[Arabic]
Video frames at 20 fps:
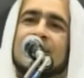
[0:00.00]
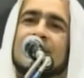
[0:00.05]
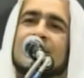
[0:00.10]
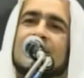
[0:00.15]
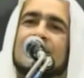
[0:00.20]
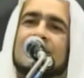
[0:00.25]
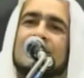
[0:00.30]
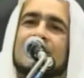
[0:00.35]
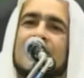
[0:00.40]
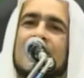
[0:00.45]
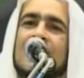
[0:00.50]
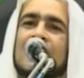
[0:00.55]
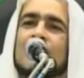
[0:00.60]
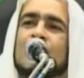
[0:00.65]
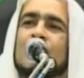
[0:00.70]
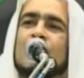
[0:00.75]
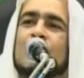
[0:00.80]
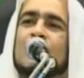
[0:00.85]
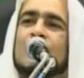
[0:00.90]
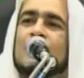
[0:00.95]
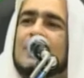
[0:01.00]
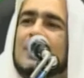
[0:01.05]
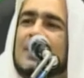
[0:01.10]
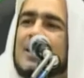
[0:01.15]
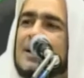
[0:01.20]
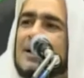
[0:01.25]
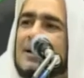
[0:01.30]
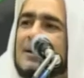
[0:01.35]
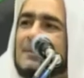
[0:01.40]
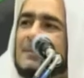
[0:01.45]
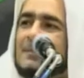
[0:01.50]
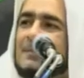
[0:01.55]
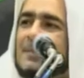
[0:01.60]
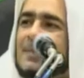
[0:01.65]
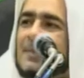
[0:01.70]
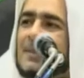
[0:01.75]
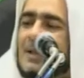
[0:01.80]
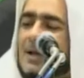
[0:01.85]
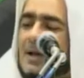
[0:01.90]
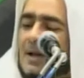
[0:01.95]
فيقول له
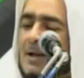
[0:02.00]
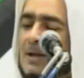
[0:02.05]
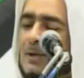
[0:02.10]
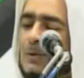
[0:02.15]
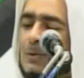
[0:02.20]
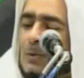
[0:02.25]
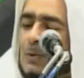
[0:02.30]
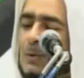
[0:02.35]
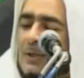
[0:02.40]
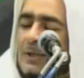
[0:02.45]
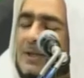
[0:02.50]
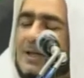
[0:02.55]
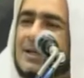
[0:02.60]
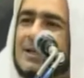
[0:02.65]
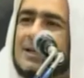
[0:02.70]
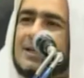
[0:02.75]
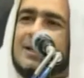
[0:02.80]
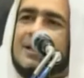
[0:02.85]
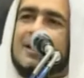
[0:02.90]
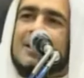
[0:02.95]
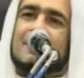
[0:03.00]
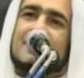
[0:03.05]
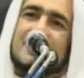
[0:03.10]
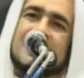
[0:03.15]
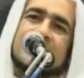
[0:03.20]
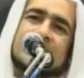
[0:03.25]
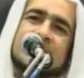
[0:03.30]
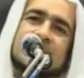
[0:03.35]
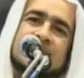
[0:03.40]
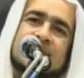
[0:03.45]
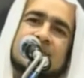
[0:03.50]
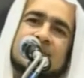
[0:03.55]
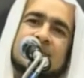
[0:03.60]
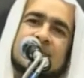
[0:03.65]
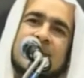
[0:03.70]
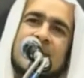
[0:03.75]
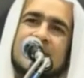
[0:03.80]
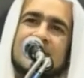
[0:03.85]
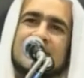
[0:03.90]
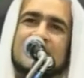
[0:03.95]
لقد ولدت لي بنت
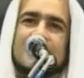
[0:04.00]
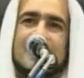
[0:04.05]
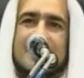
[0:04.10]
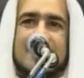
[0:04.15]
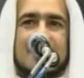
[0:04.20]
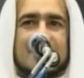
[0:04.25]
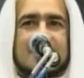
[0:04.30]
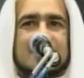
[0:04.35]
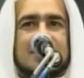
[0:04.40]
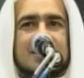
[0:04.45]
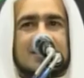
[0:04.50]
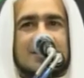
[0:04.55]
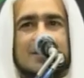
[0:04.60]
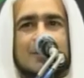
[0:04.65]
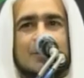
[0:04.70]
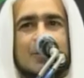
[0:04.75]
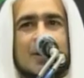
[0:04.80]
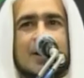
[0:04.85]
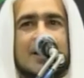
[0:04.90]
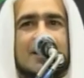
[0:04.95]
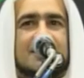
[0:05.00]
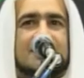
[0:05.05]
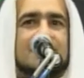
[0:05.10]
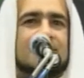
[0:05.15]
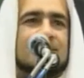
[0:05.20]
كان يتمنى يجيه ولد